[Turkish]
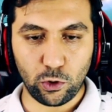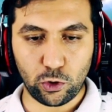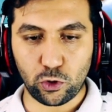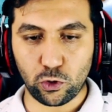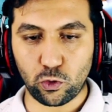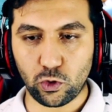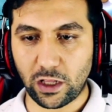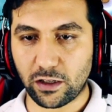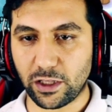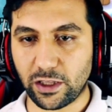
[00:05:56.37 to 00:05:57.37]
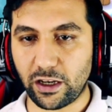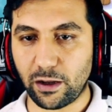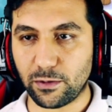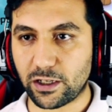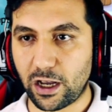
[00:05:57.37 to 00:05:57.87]
336
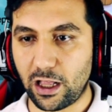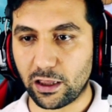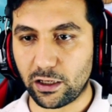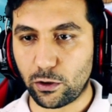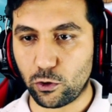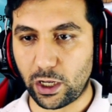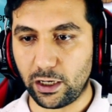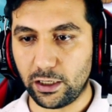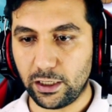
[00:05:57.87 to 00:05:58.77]
madalyamız kaldı. Güzel.